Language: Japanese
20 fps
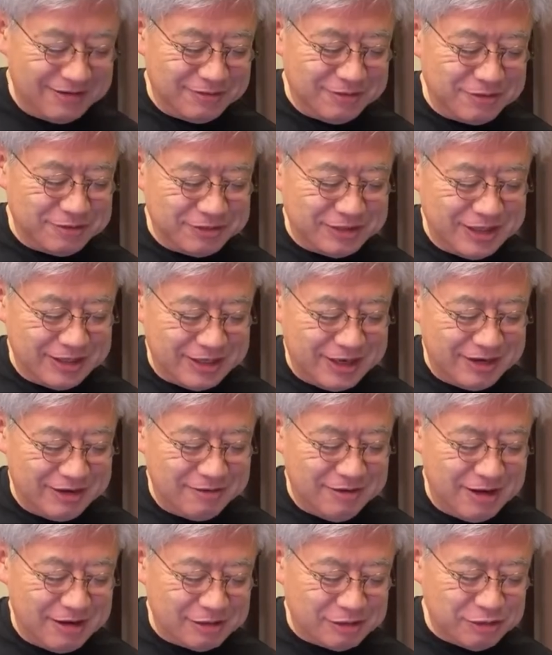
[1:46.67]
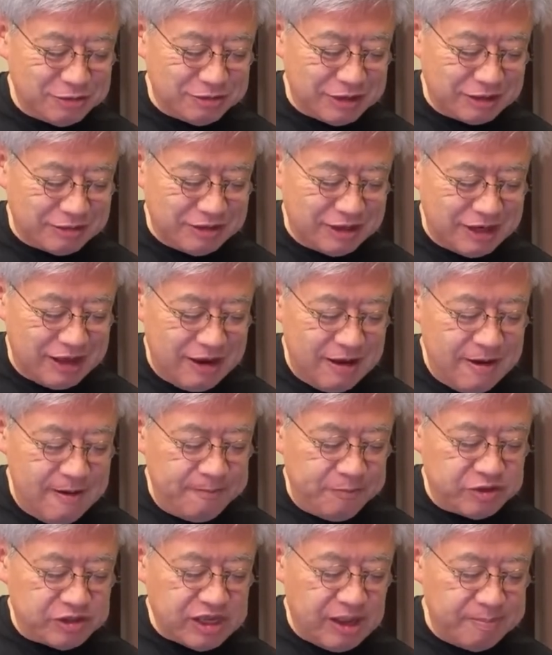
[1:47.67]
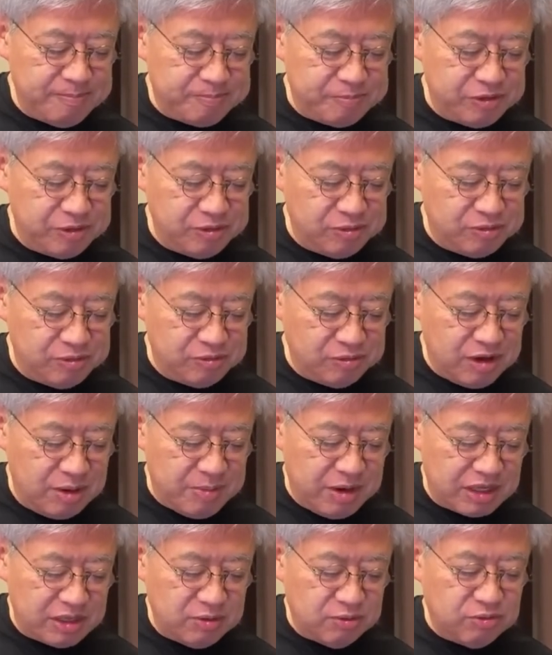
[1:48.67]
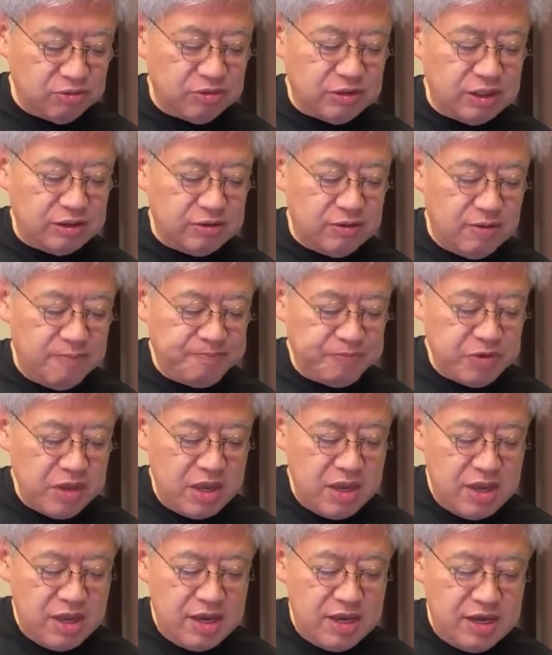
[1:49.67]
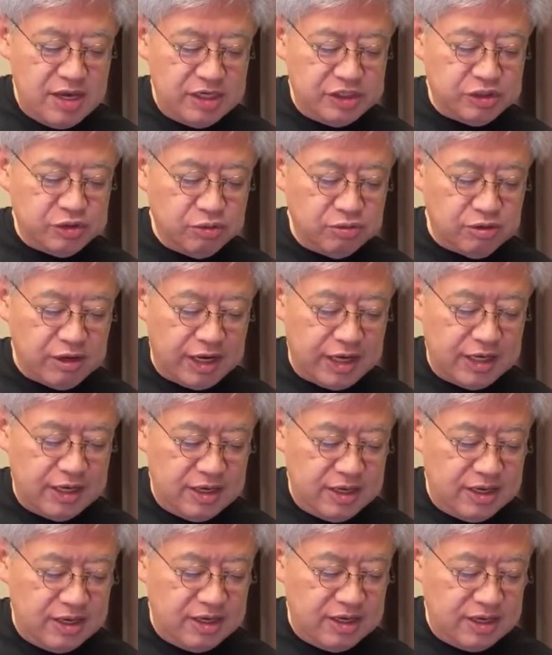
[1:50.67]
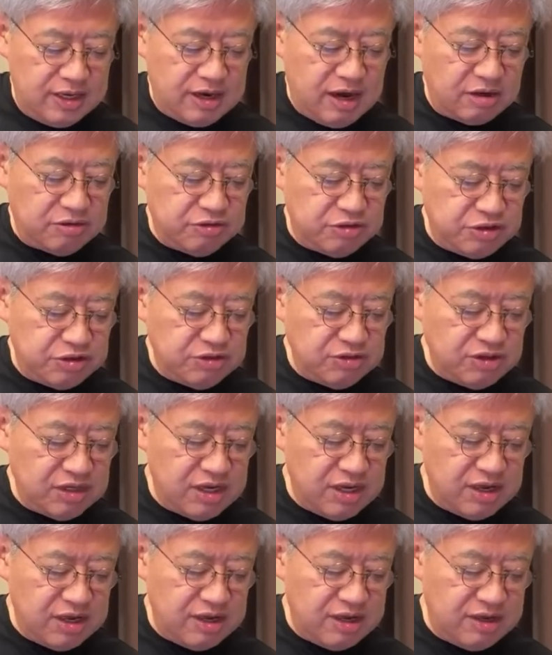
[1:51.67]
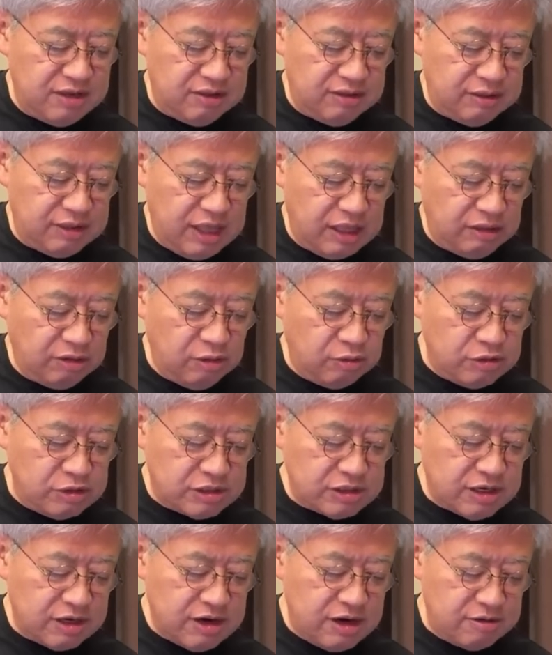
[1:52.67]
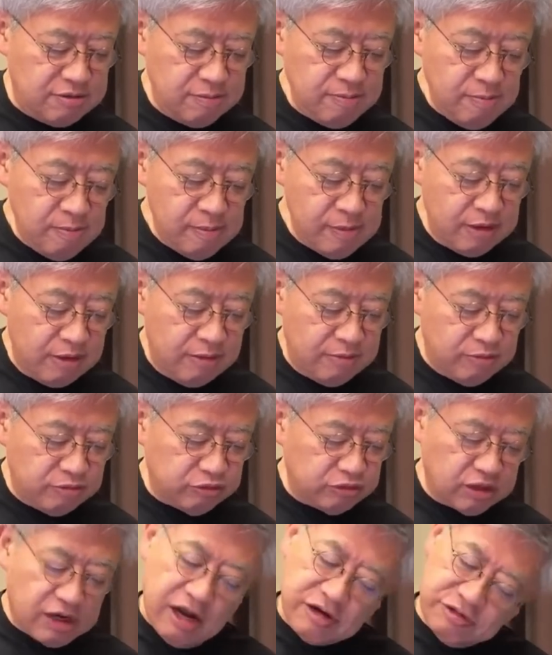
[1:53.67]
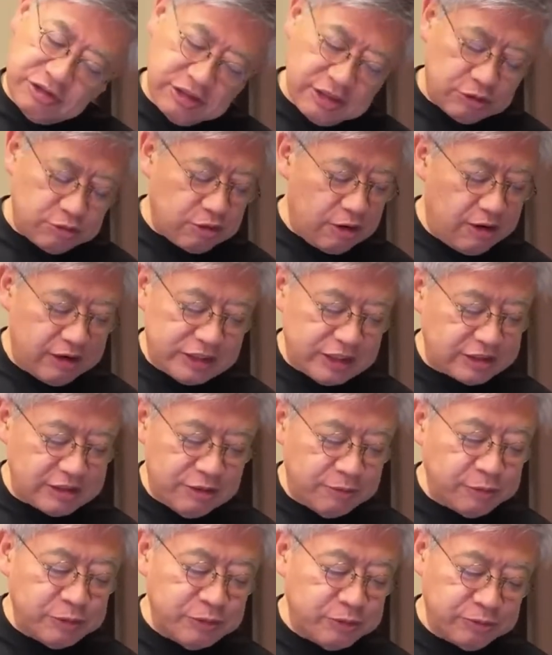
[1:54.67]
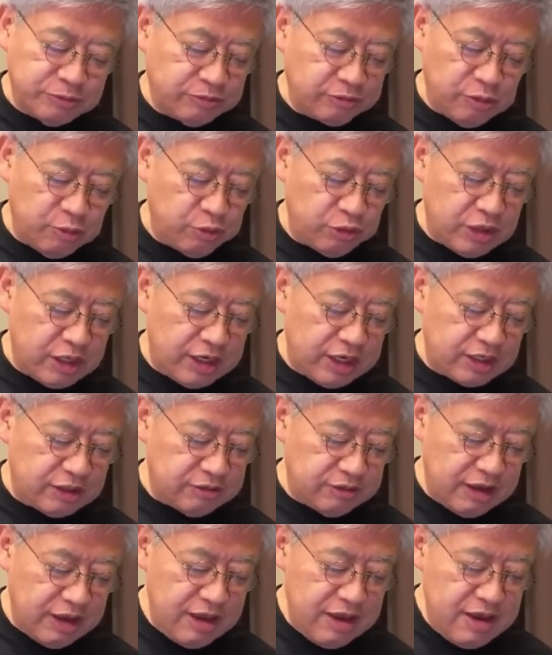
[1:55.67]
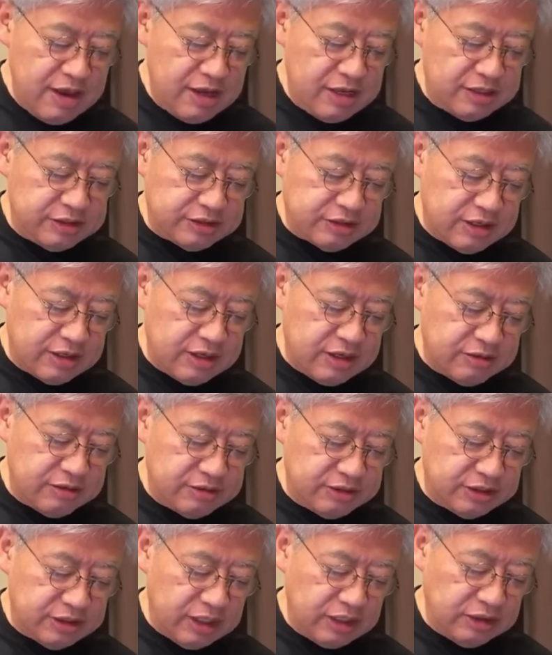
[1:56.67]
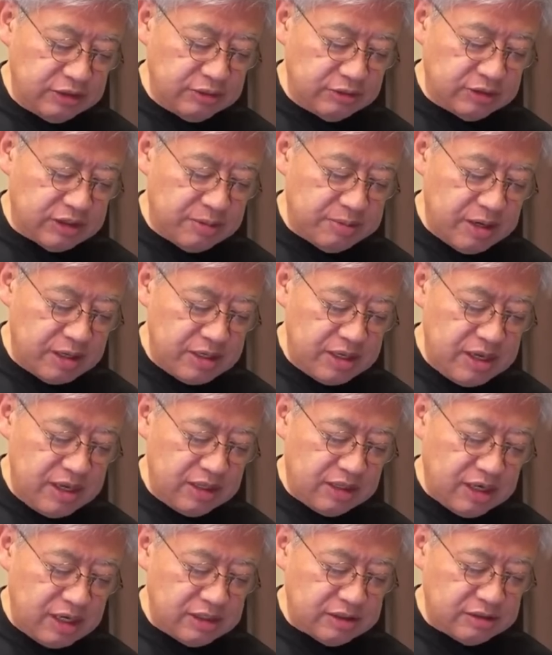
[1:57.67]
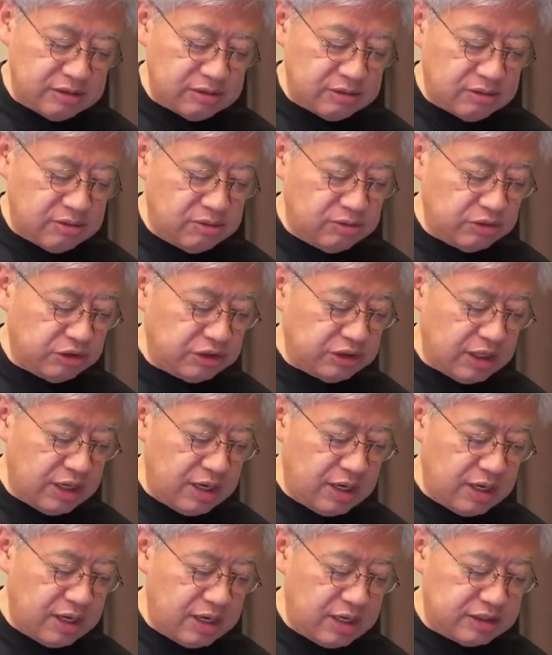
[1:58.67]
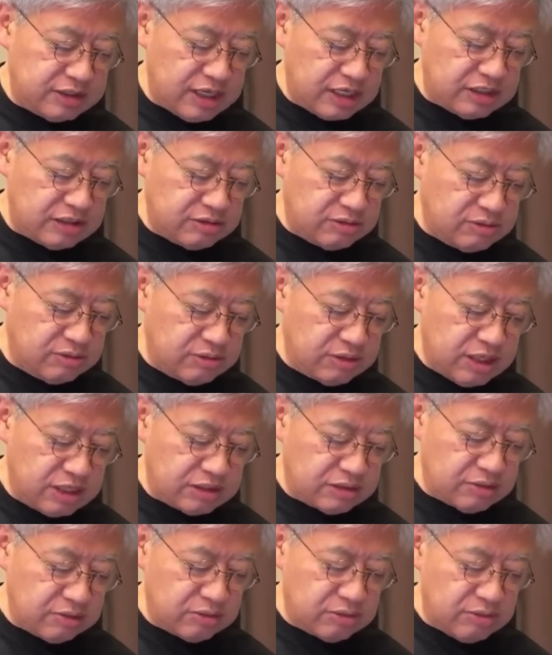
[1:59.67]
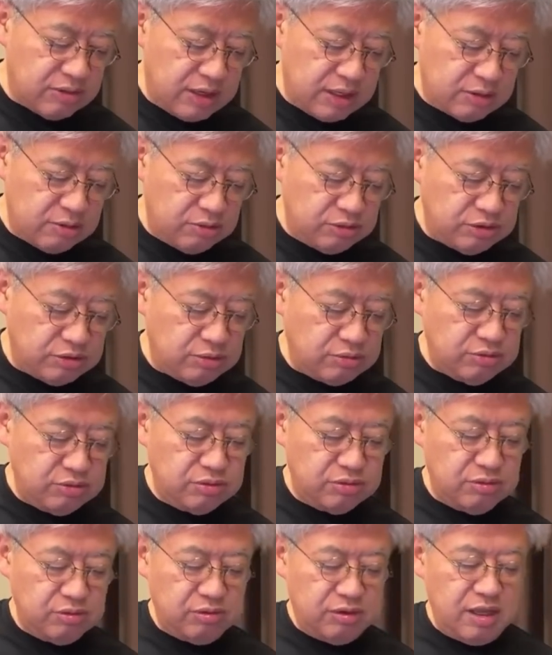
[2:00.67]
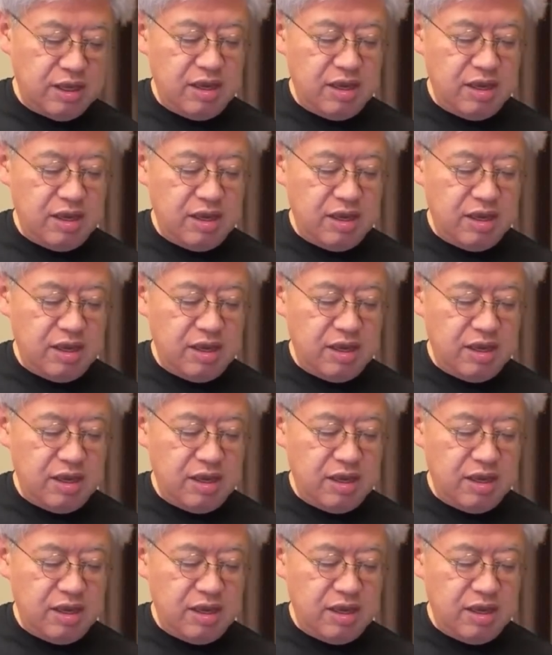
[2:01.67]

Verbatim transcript: うん、こういうことだね、いわゆる忖度だね、賛否両論が巻き起こったと。えー、将来、確実に天皇に好かれる、確実かどうか私は思ってないけどね、疲れる悠仁様に対するこうした雑音を消すことは皇嗣職にとっ